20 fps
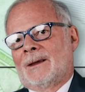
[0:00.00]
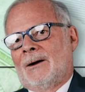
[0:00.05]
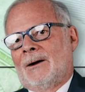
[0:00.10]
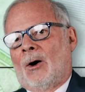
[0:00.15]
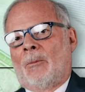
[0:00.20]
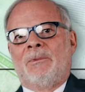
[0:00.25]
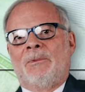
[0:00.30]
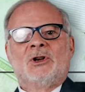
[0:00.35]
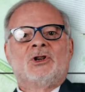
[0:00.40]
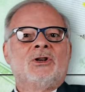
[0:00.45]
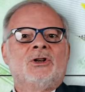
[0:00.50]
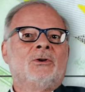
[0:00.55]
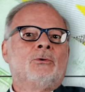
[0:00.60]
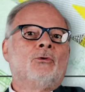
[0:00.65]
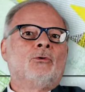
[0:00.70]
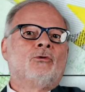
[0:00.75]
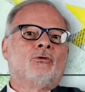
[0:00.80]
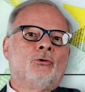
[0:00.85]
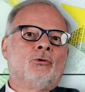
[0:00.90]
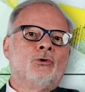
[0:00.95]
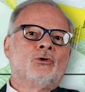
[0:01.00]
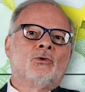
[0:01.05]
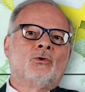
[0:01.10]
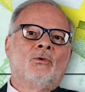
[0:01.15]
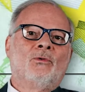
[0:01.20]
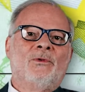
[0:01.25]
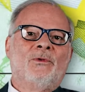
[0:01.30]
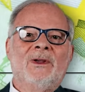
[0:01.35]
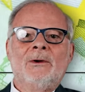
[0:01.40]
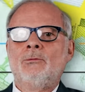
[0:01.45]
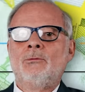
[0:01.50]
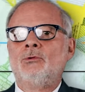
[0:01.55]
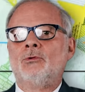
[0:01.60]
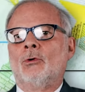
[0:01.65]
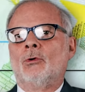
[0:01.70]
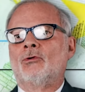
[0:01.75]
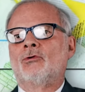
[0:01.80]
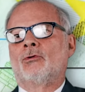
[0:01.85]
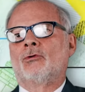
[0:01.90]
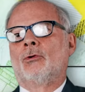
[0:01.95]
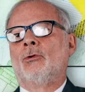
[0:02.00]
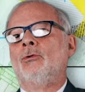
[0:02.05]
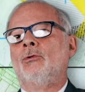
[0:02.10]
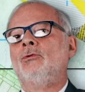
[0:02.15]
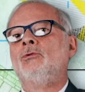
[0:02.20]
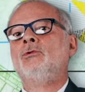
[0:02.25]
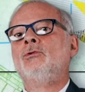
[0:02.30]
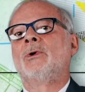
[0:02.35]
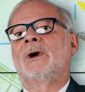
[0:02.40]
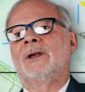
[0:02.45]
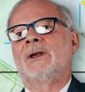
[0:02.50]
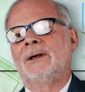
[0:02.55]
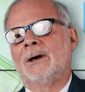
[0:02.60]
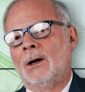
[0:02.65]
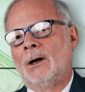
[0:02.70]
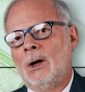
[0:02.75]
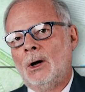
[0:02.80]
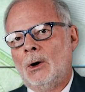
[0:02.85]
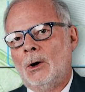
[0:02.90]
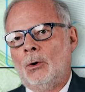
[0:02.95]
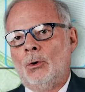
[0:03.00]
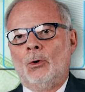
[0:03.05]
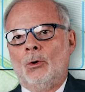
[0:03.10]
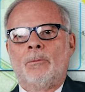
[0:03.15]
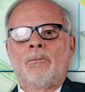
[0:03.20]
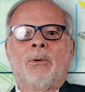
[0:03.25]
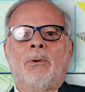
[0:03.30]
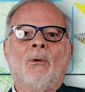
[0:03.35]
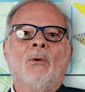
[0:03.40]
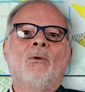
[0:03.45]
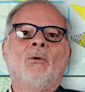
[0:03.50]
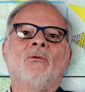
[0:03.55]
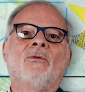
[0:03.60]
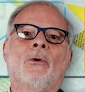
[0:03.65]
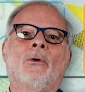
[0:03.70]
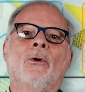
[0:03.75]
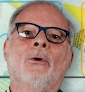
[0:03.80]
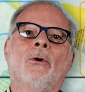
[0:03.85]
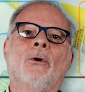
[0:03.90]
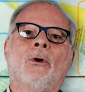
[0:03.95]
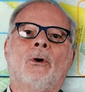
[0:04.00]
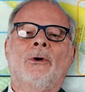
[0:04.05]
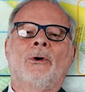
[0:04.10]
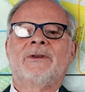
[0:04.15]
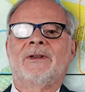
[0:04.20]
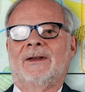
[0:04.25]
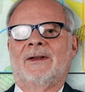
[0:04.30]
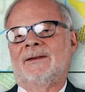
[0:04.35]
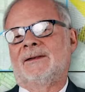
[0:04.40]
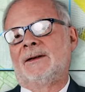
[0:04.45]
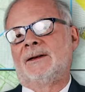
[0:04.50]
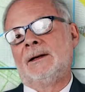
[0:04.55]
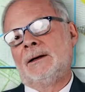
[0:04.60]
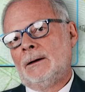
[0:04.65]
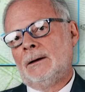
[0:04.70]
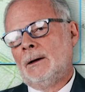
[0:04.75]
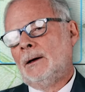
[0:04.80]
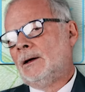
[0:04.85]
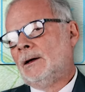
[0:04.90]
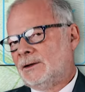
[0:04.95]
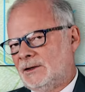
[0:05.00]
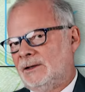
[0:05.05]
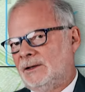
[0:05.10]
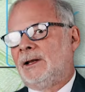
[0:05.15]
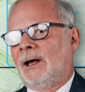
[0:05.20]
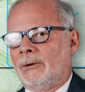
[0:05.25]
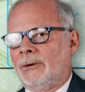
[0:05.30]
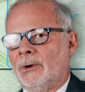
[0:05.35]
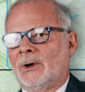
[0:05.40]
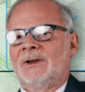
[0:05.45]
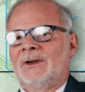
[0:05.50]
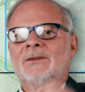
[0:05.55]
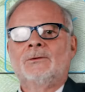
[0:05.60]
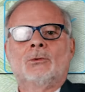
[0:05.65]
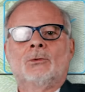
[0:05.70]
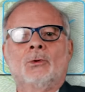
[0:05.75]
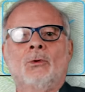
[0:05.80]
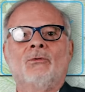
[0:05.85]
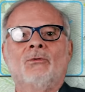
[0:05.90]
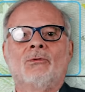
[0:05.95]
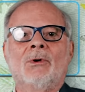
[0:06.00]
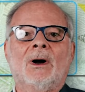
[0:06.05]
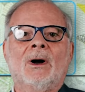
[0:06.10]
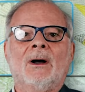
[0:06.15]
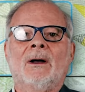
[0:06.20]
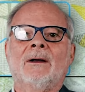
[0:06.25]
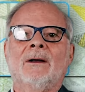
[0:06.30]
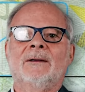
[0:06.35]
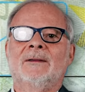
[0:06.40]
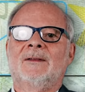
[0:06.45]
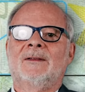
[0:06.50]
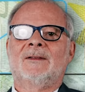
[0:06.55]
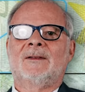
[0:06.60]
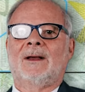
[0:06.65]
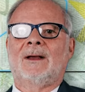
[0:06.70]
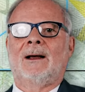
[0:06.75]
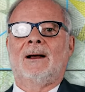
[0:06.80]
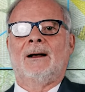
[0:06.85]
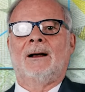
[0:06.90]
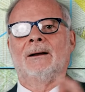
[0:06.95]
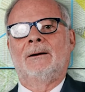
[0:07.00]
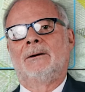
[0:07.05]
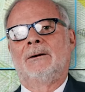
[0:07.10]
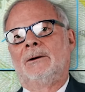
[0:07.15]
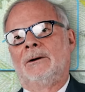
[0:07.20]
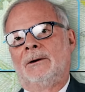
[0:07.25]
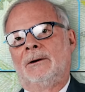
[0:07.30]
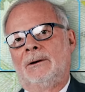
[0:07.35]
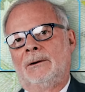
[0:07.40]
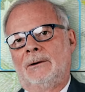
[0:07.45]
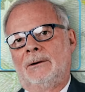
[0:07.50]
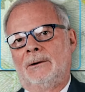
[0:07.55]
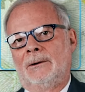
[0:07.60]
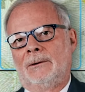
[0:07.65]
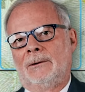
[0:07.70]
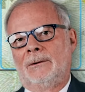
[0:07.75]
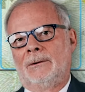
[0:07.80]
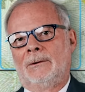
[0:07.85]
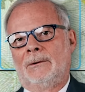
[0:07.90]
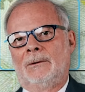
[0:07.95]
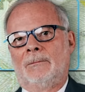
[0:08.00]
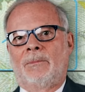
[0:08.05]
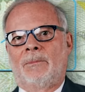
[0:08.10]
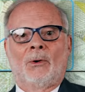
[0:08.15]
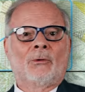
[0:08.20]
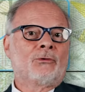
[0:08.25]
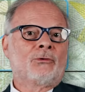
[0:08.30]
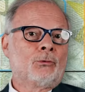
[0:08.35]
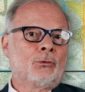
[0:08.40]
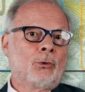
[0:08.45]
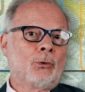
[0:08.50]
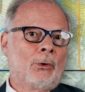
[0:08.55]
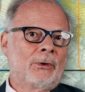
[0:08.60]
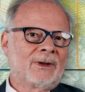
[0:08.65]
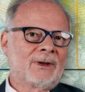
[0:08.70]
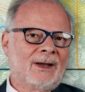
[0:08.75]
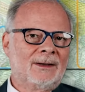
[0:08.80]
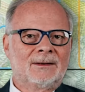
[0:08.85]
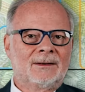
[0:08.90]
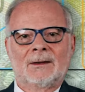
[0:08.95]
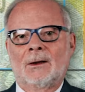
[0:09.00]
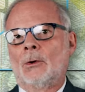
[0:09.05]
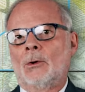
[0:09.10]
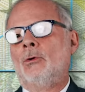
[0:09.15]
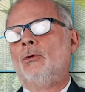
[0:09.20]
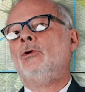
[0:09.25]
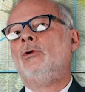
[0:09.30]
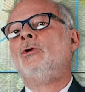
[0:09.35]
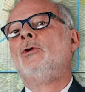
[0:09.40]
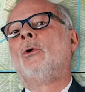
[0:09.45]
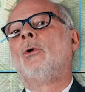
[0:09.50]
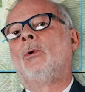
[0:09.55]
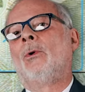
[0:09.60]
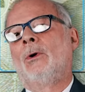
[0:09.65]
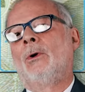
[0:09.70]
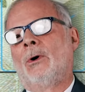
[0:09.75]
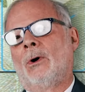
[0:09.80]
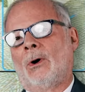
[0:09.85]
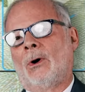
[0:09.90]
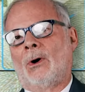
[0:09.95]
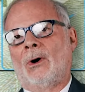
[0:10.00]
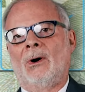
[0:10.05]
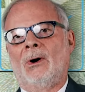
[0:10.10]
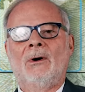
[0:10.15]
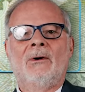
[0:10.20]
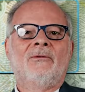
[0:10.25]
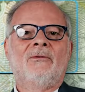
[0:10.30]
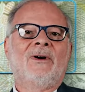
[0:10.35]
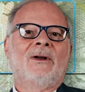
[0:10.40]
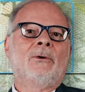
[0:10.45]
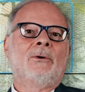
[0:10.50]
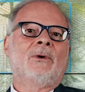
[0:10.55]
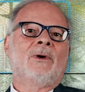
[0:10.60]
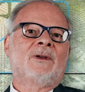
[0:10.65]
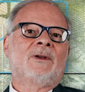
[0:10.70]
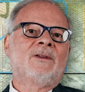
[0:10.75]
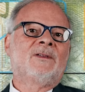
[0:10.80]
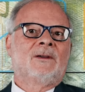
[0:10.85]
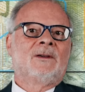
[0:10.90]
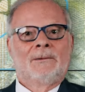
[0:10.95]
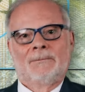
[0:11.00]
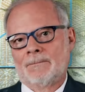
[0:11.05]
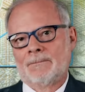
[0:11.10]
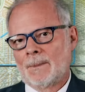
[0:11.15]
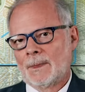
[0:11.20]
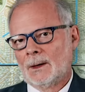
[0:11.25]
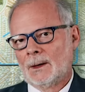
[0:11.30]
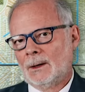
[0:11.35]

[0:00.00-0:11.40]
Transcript: empêcher de se chauffer ou de se nourrir, le pauvre retraité qui d'ailleurs risque de voir sa euh, pension de retraite non revalorisée.